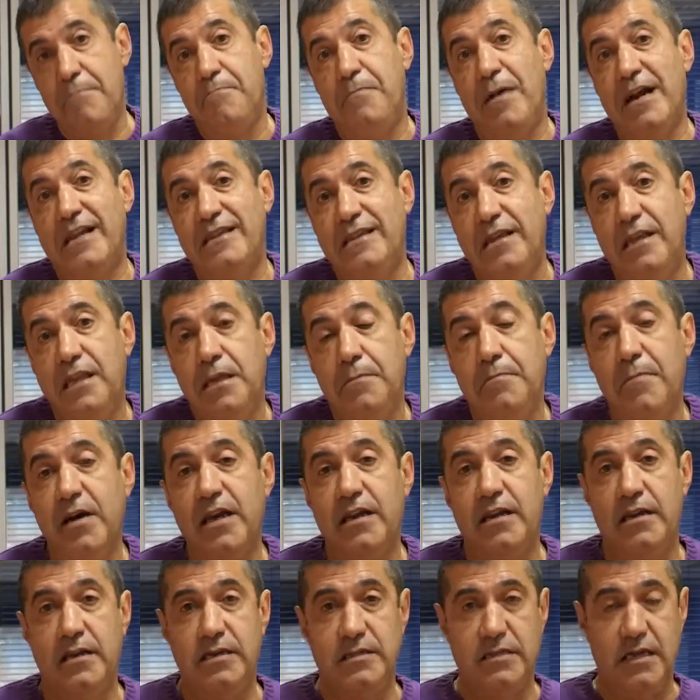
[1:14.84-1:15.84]

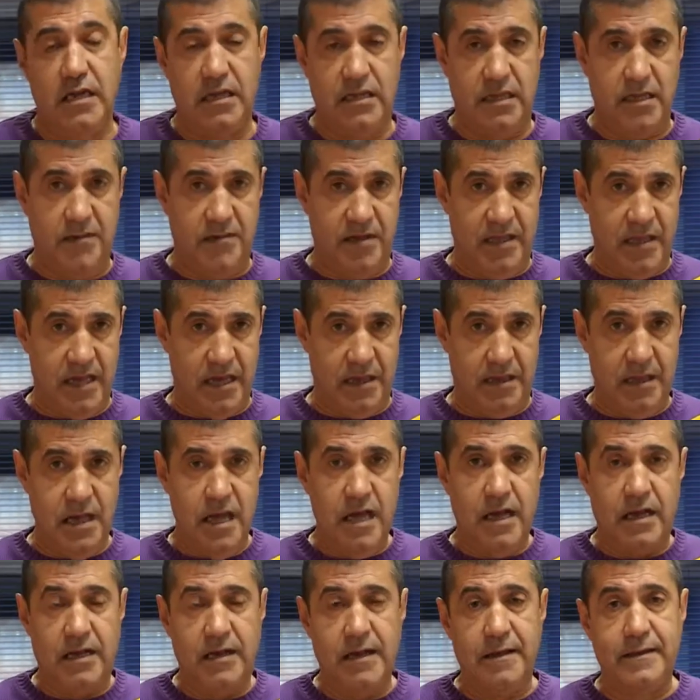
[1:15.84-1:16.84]
participar en esa actividad
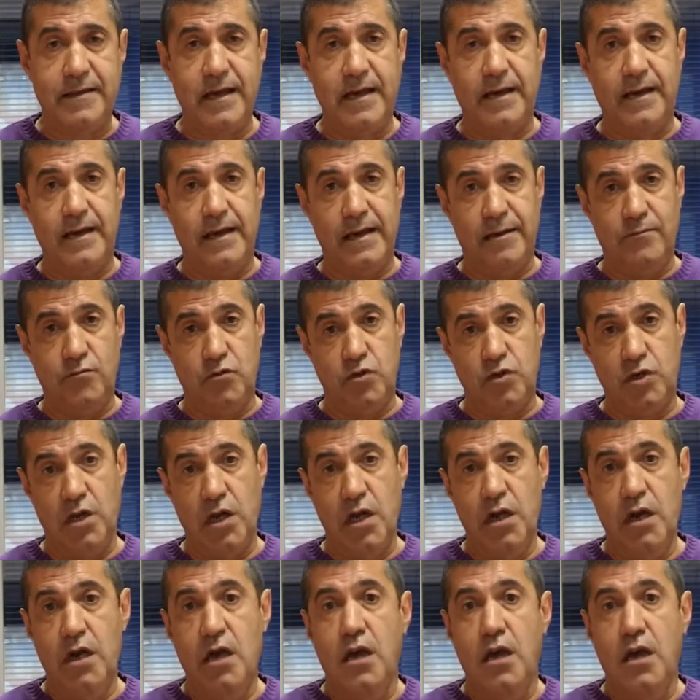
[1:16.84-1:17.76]
cada vez que queramos